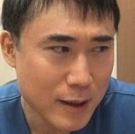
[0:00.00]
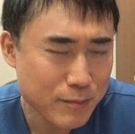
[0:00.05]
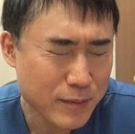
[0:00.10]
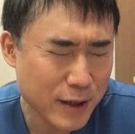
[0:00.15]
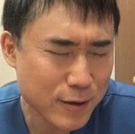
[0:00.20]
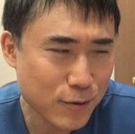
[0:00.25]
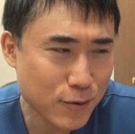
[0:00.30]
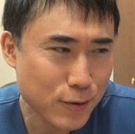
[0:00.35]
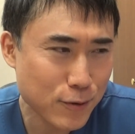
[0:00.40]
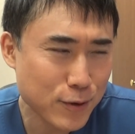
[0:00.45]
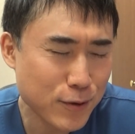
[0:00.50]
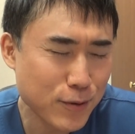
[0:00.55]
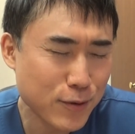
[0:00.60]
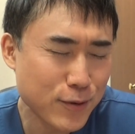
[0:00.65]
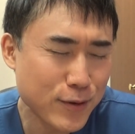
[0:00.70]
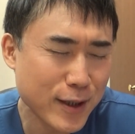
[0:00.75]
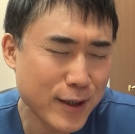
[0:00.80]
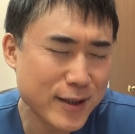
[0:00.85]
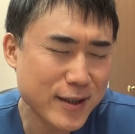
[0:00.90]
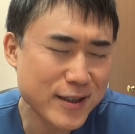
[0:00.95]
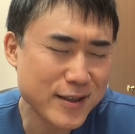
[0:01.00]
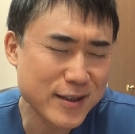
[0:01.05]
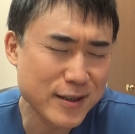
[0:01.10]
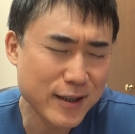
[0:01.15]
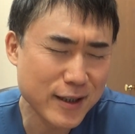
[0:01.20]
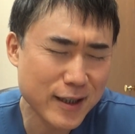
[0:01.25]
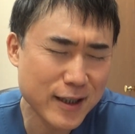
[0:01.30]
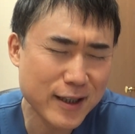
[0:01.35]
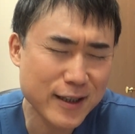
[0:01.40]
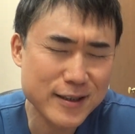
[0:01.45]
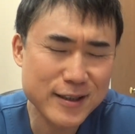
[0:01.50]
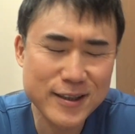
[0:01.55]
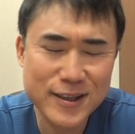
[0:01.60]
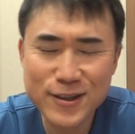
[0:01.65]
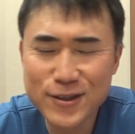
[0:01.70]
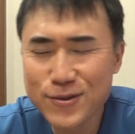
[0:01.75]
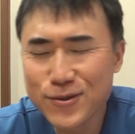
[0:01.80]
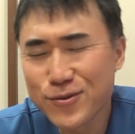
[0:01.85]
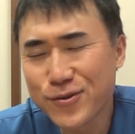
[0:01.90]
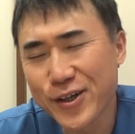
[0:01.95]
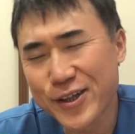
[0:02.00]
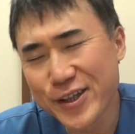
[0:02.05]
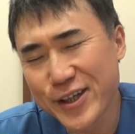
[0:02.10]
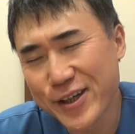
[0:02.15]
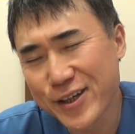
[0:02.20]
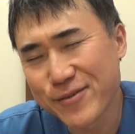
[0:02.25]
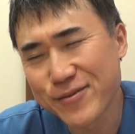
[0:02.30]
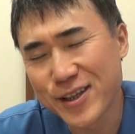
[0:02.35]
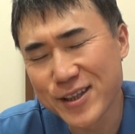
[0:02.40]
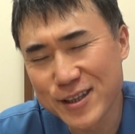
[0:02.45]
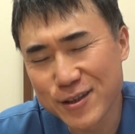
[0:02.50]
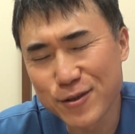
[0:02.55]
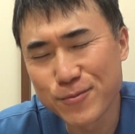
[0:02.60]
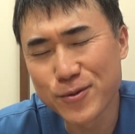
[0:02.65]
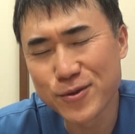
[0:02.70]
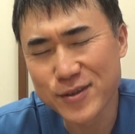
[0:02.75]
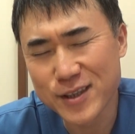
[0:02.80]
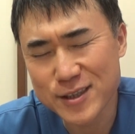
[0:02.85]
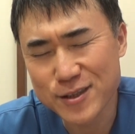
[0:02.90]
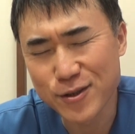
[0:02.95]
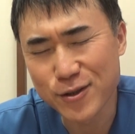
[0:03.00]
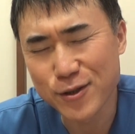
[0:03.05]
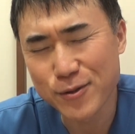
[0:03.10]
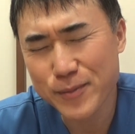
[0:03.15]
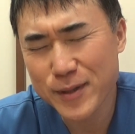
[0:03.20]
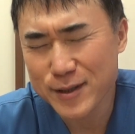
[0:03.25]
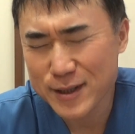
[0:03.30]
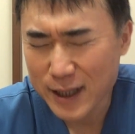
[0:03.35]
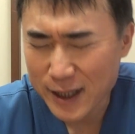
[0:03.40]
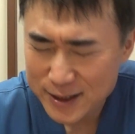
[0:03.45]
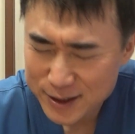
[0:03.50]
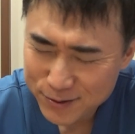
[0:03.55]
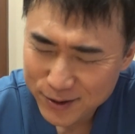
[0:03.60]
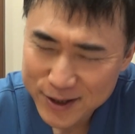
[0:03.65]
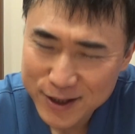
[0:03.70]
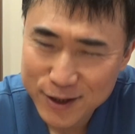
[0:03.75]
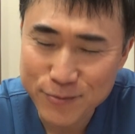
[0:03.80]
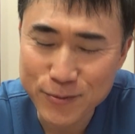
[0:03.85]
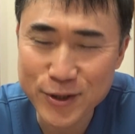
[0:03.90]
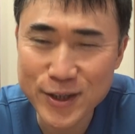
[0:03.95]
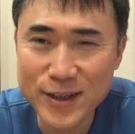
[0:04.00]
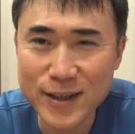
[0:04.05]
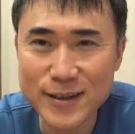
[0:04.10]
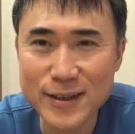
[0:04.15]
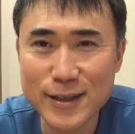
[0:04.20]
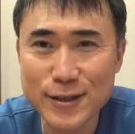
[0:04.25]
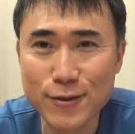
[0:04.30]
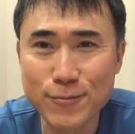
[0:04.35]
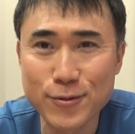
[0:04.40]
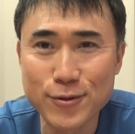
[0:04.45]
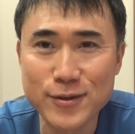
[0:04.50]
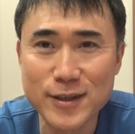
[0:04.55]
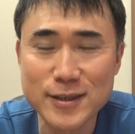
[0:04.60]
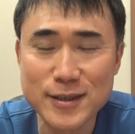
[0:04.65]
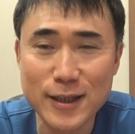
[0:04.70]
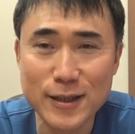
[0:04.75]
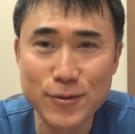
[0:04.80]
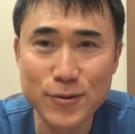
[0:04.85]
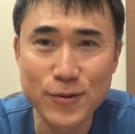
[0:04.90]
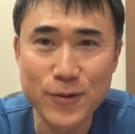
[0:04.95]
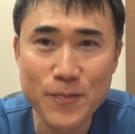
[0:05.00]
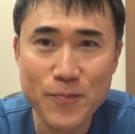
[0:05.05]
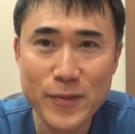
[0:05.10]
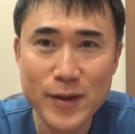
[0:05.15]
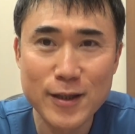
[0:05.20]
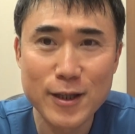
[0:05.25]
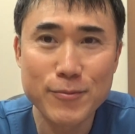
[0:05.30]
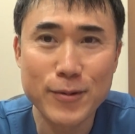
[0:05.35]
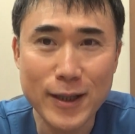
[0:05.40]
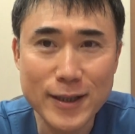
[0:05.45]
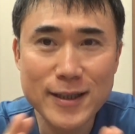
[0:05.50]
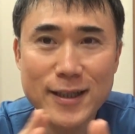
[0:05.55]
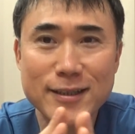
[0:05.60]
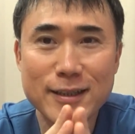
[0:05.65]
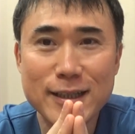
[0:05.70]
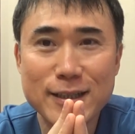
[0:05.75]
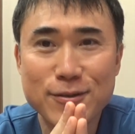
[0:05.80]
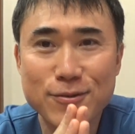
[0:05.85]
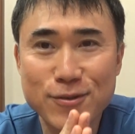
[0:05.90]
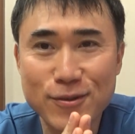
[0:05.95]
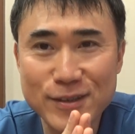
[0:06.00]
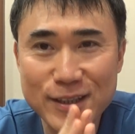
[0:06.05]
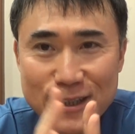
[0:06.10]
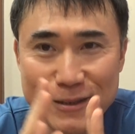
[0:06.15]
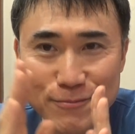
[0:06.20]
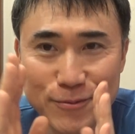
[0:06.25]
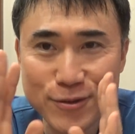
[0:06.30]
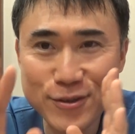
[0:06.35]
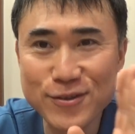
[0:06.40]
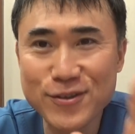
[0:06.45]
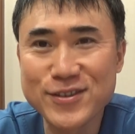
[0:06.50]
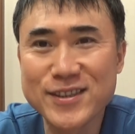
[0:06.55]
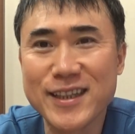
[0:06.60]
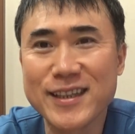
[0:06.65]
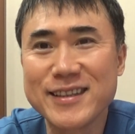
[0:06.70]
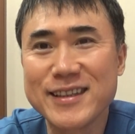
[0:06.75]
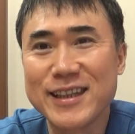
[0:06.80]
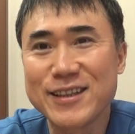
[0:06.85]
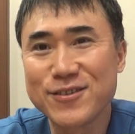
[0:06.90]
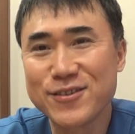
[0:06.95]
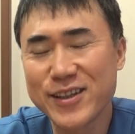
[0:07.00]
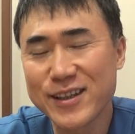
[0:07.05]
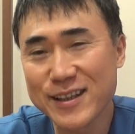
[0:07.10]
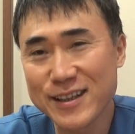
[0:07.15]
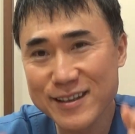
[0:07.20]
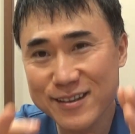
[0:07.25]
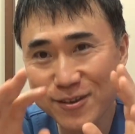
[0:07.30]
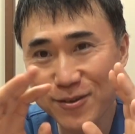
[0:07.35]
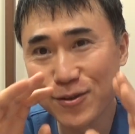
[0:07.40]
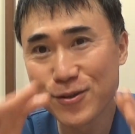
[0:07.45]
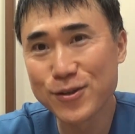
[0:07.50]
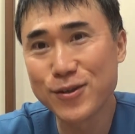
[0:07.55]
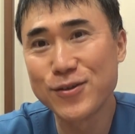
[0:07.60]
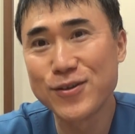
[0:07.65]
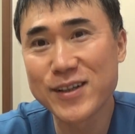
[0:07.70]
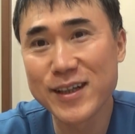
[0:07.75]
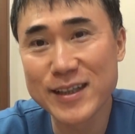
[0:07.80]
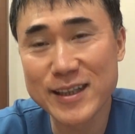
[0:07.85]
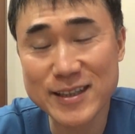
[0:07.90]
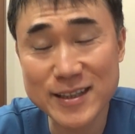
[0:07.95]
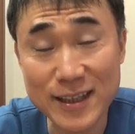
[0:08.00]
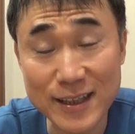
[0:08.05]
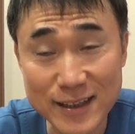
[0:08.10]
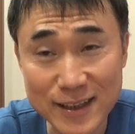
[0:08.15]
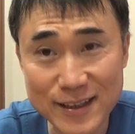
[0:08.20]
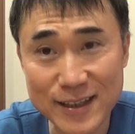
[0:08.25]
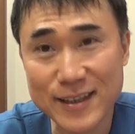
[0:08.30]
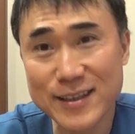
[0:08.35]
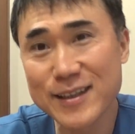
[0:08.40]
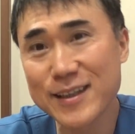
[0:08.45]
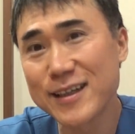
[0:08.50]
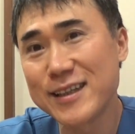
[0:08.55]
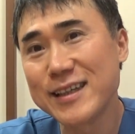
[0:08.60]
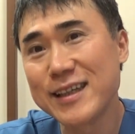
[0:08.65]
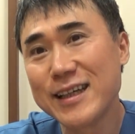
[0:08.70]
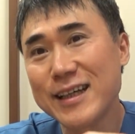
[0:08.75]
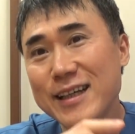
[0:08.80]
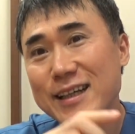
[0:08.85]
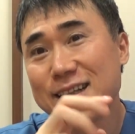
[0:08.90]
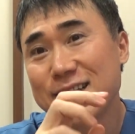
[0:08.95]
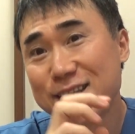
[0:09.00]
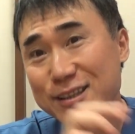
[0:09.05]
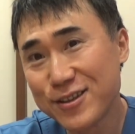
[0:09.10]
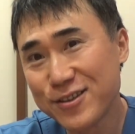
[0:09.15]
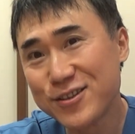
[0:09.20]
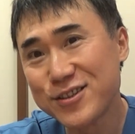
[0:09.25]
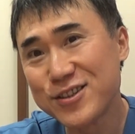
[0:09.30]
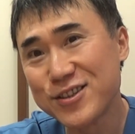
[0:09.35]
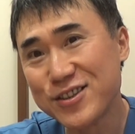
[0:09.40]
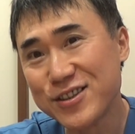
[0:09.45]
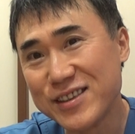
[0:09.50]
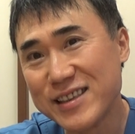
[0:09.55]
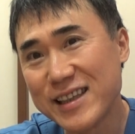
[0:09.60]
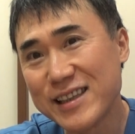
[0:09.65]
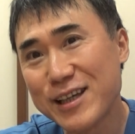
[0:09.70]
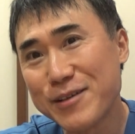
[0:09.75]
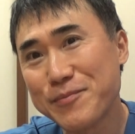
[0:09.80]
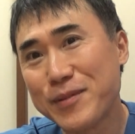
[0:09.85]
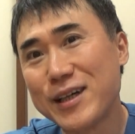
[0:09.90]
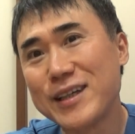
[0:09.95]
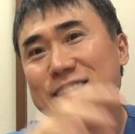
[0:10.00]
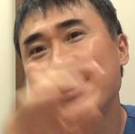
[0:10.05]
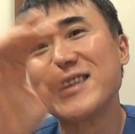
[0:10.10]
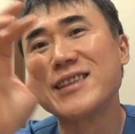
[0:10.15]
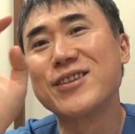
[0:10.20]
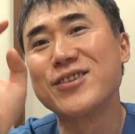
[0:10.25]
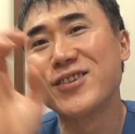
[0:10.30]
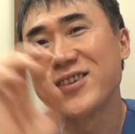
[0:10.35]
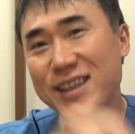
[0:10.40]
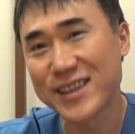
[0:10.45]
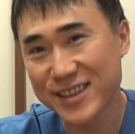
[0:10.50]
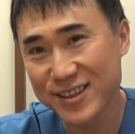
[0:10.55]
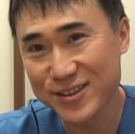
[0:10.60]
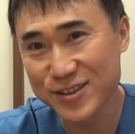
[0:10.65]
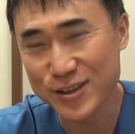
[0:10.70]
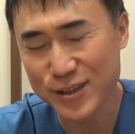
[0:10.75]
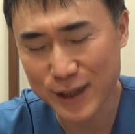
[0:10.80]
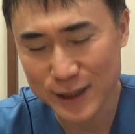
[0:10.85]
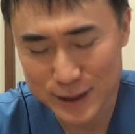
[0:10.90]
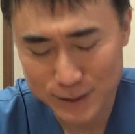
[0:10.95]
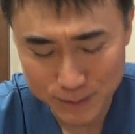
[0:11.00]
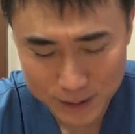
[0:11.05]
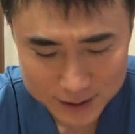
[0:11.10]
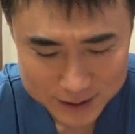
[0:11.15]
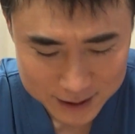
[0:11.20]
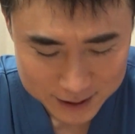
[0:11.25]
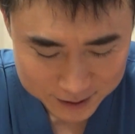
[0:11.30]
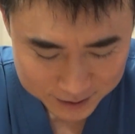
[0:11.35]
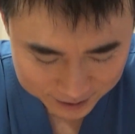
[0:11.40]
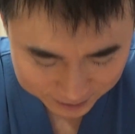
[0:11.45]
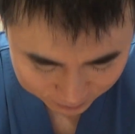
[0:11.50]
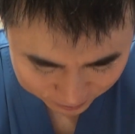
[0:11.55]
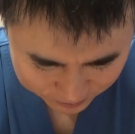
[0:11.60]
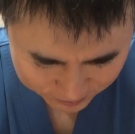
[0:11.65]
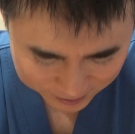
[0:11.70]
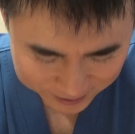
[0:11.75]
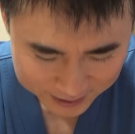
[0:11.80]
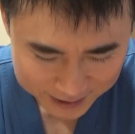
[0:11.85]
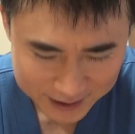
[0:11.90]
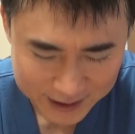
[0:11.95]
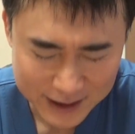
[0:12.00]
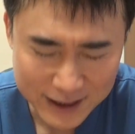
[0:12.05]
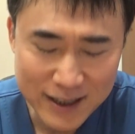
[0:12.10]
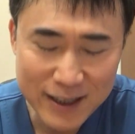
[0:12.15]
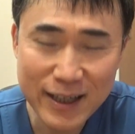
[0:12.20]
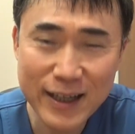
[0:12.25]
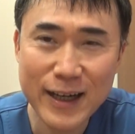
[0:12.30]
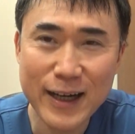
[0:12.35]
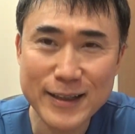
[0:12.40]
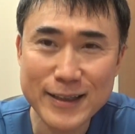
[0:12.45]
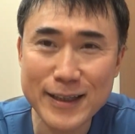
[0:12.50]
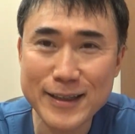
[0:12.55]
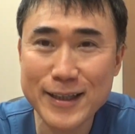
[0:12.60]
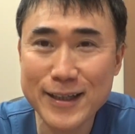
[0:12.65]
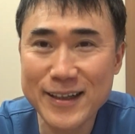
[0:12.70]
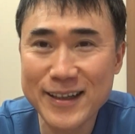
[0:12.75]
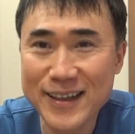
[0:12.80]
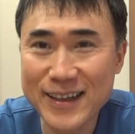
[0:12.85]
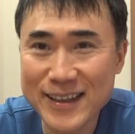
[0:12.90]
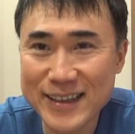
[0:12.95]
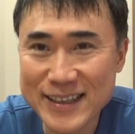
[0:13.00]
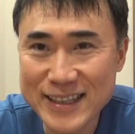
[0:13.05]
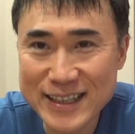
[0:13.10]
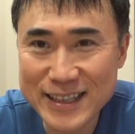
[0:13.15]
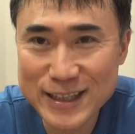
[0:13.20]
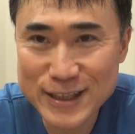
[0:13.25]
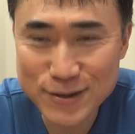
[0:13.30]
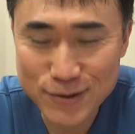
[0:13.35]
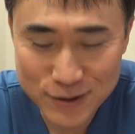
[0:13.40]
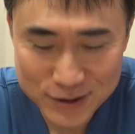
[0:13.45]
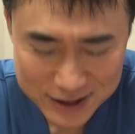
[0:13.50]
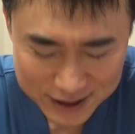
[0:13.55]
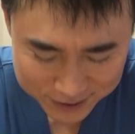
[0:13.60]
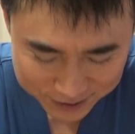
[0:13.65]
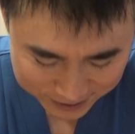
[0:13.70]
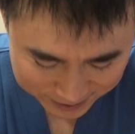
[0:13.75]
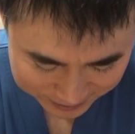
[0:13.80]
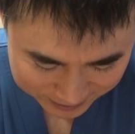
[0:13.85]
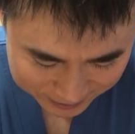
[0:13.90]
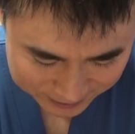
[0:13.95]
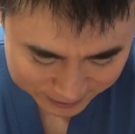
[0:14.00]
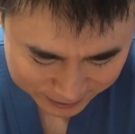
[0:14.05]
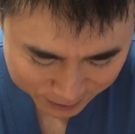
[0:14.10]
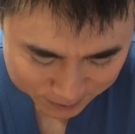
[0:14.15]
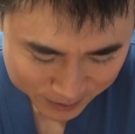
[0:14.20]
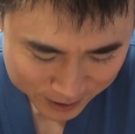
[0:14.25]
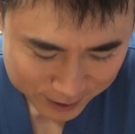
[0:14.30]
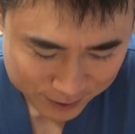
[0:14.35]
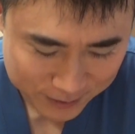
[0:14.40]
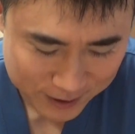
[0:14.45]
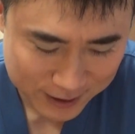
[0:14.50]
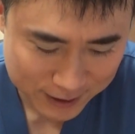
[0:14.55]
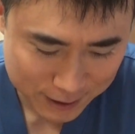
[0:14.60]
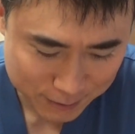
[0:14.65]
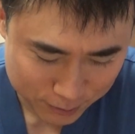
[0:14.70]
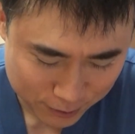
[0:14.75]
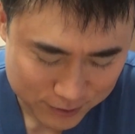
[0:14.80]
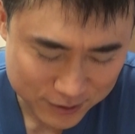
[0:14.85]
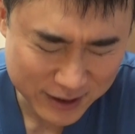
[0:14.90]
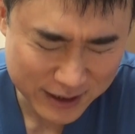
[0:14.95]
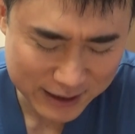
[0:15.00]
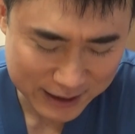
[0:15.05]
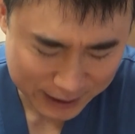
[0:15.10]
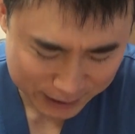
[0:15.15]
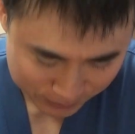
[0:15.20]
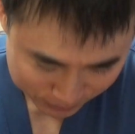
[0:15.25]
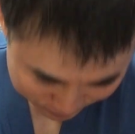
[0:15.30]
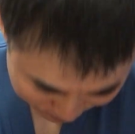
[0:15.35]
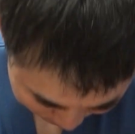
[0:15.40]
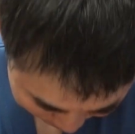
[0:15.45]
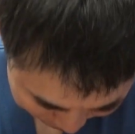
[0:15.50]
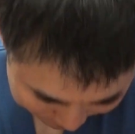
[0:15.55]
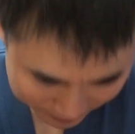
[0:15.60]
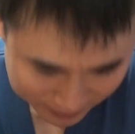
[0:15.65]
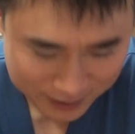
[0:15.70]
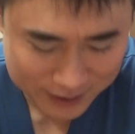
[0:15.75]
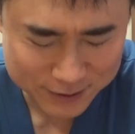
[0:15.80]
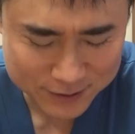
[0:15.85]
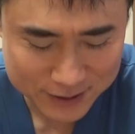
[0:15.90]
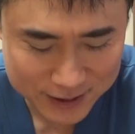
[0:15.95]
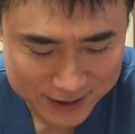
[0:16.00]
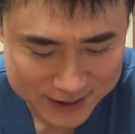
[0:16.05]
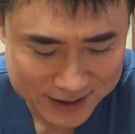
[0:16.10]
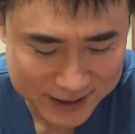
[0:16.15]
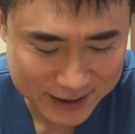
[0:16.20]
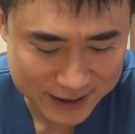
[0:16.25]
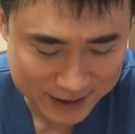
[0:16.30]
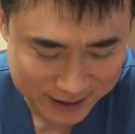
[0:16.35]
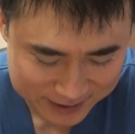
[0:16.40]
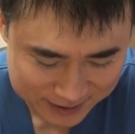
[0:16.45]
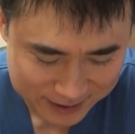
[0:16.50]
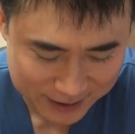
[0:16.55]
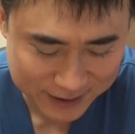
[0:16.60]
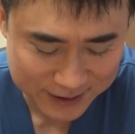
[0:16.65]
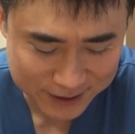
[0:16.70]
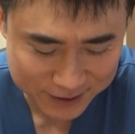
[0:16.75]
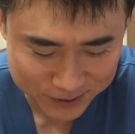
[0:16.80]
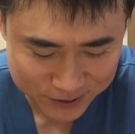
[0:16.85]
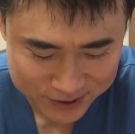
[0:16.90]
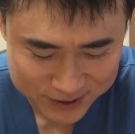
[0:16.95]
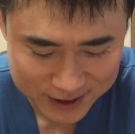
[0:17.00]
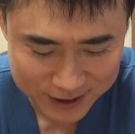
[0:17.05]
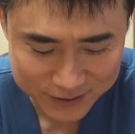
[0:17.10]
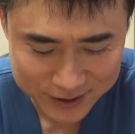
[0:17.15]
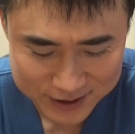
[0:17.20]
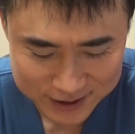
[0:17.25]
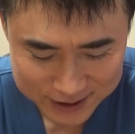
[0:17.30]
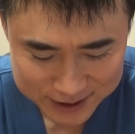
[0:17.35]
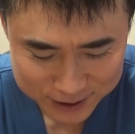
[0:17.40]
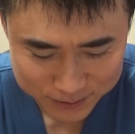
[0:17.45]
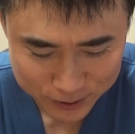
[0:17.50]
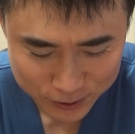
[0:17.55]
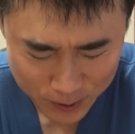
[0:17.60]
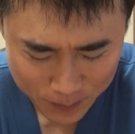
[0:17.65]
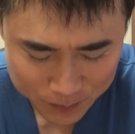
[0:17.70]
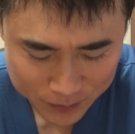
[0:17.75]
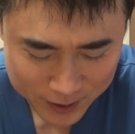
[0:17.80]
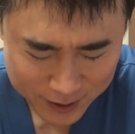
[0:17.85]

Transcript: まあ、高評価率が9割あればいいと思うんですよ。まあ8割でもいいかなと思うんですけど、でもありがたいことに僕のチャンネルは高評価率がね、だいたい97%とか98%で本当に温かい視聴者の方にね、恵まれて僕はあの、嬉しいですありがとうございますいつも。